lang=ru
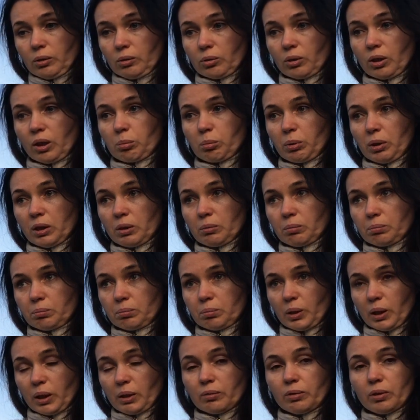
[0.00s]
но как бы они
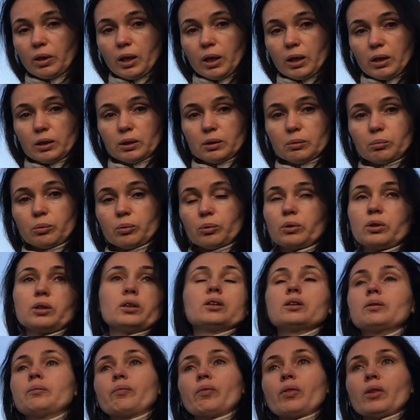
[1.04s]
проявлялись
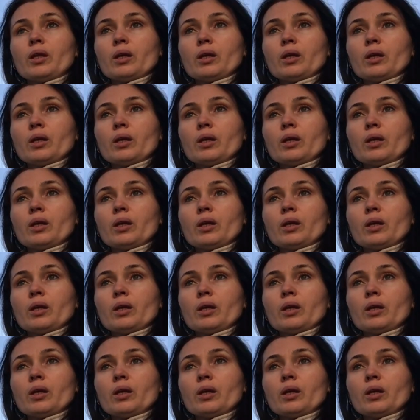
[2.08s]
более